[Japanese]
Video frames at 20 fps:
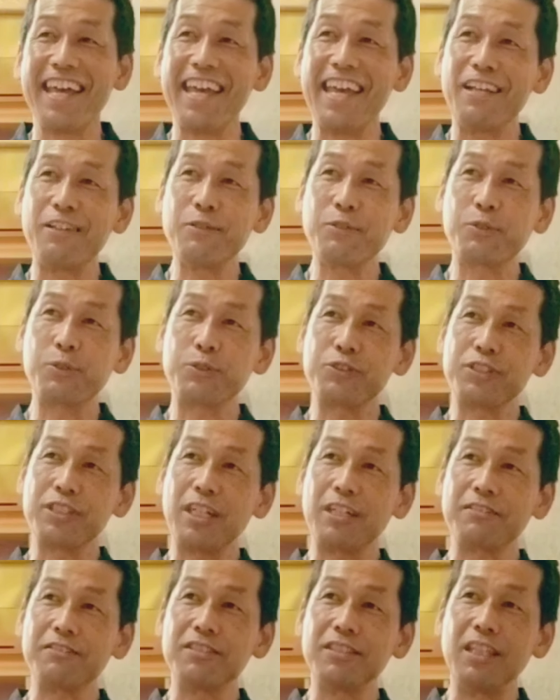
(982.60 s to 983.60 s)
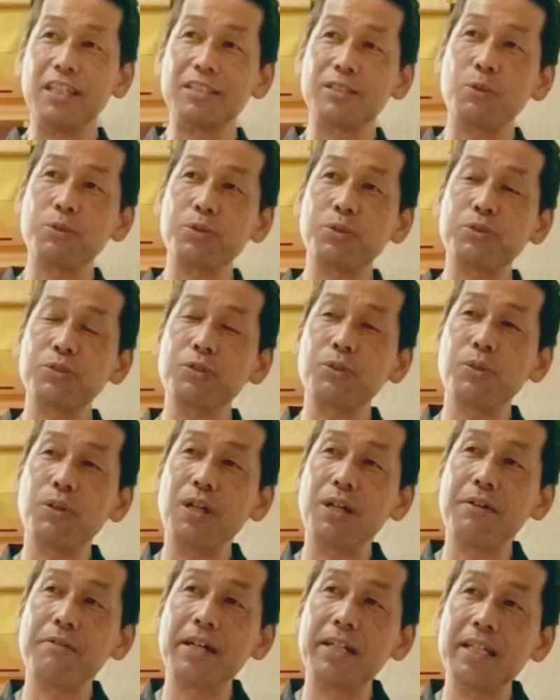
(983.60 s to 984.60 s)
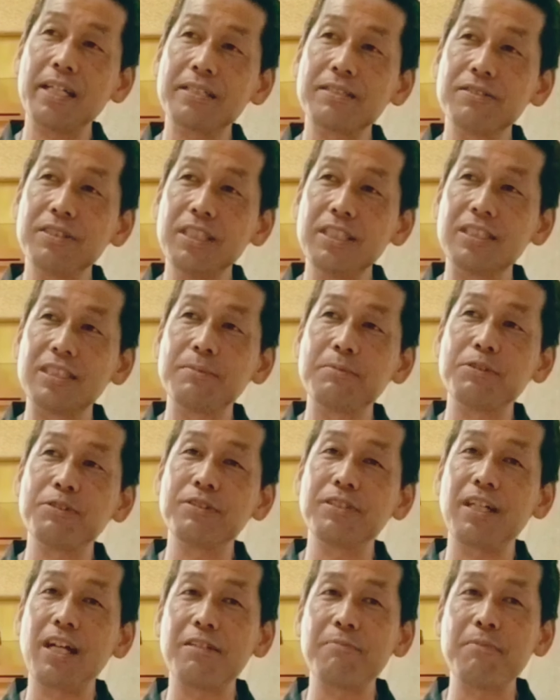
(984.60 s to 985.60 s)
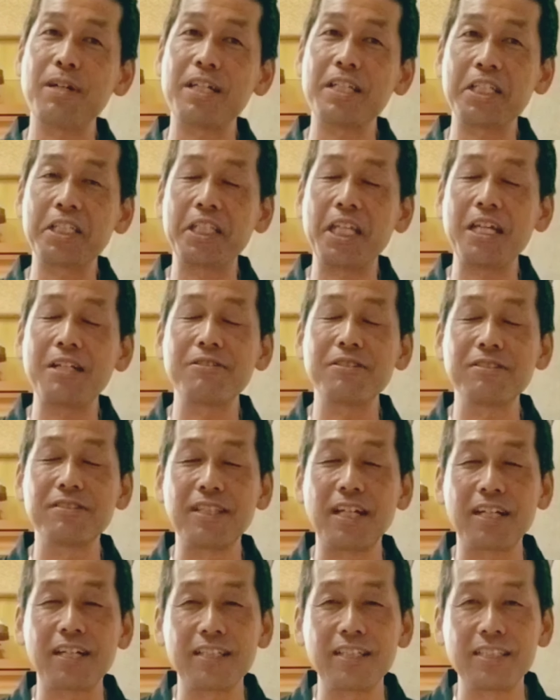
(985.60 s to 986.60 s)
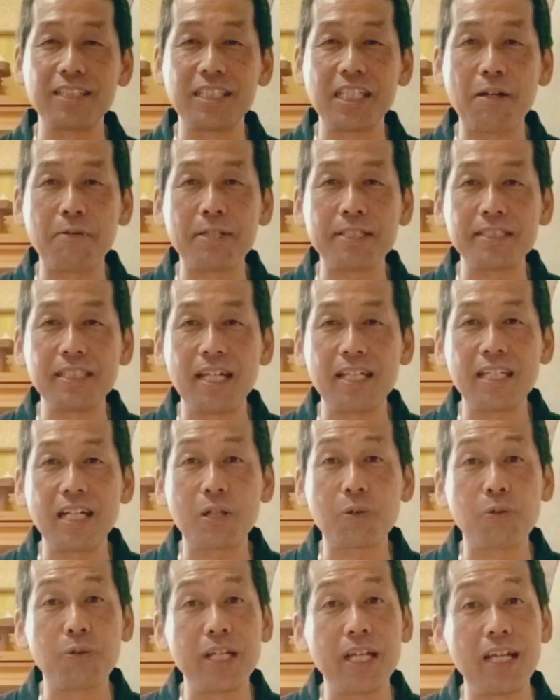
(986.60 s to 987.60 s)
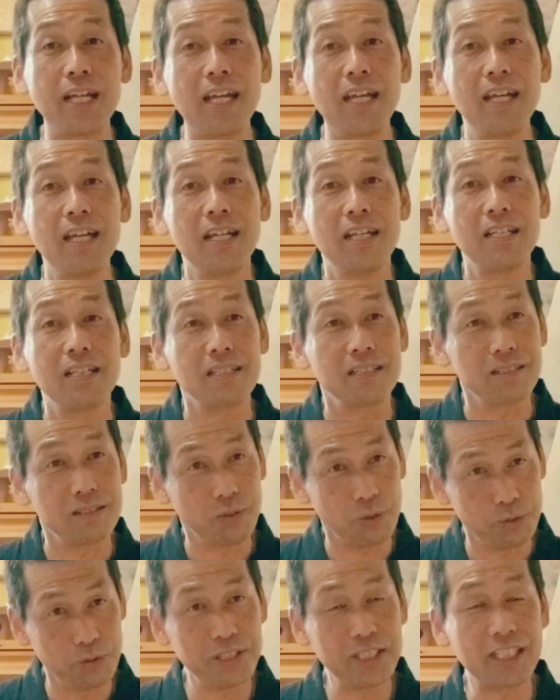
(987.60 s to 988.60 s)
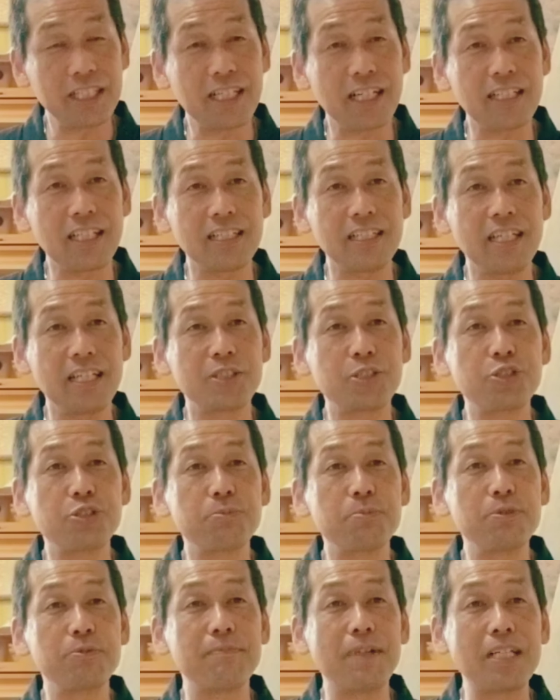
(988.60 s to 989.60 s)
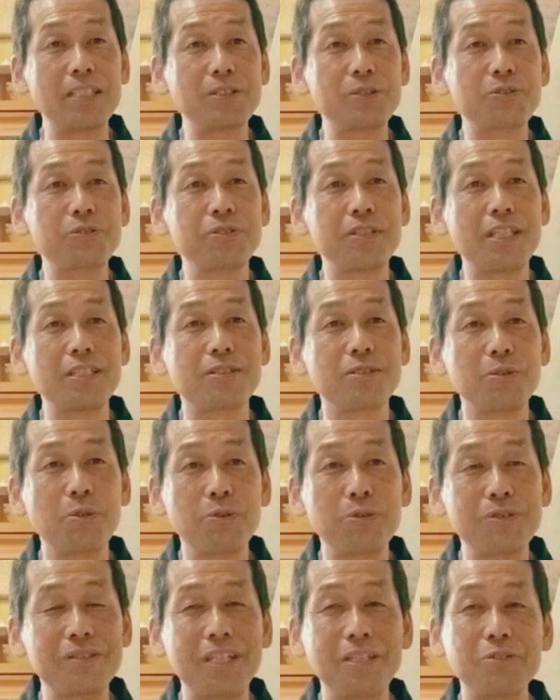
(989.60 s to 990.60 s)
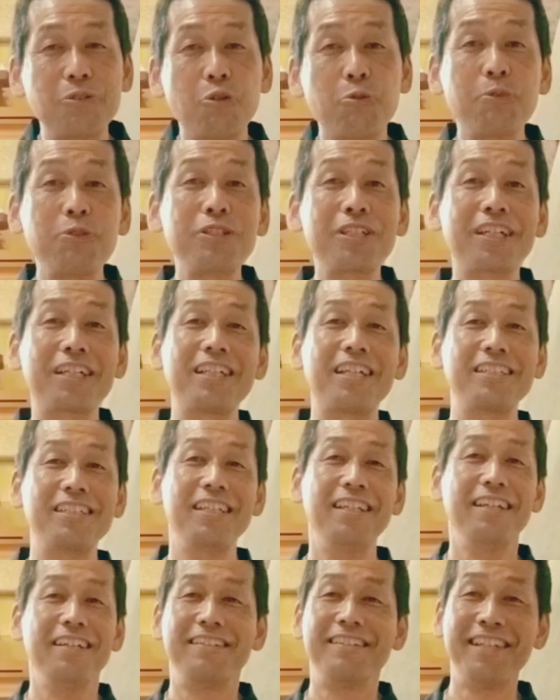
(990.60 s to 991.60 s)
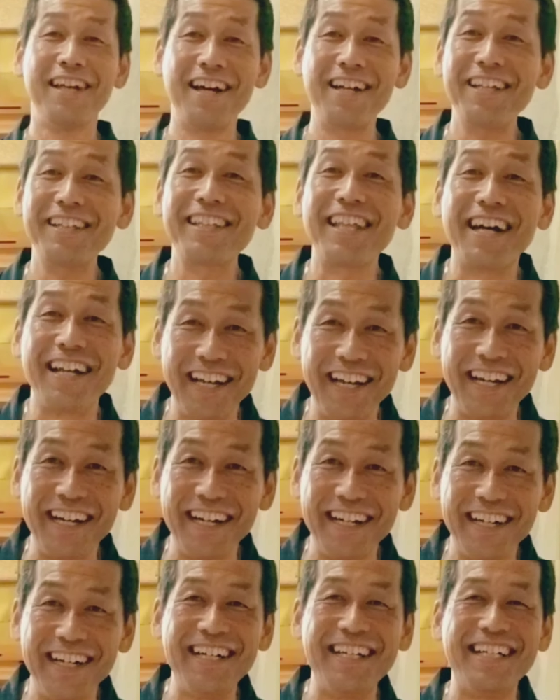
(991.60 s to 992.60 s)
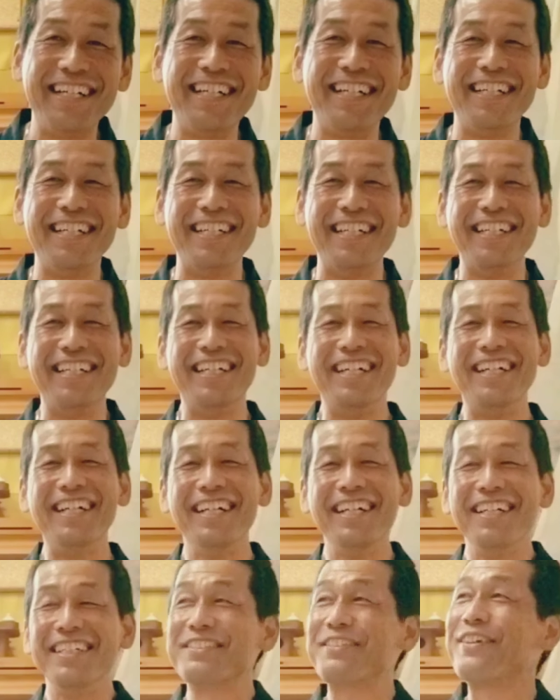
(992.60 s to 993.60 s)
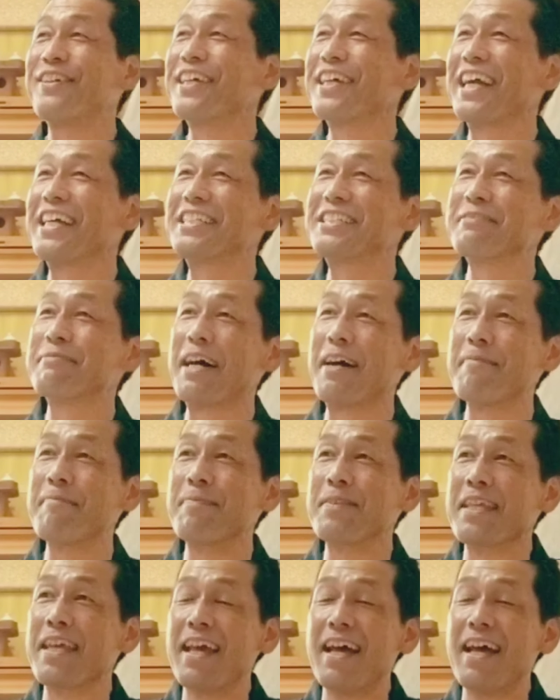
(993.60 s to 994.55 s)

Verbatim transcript: いうことじゃなくって、そういうことにとらわれずに、自分が今生きている中で幸せやな、この生き方で十分満足ですよっていう思い方になれたら、それが一番、